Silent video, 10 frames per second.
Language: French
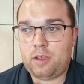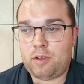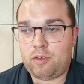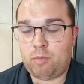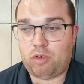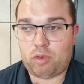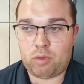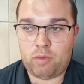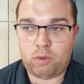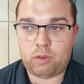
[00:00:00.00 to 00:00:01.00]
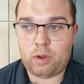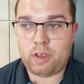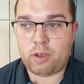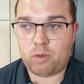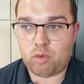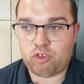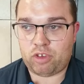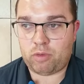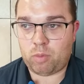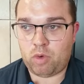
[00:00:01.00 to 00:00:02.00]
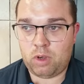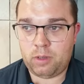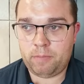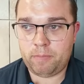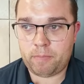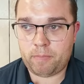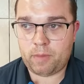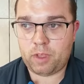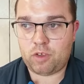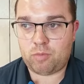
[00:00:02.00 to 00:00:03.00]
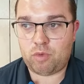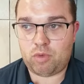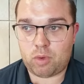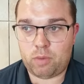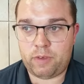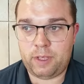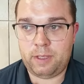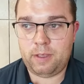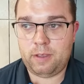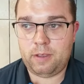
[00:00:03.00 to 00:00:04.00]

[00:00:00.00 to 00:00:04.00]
je me suis retrouvé au sol avec trois chiens sur moi. Je me suis relevé.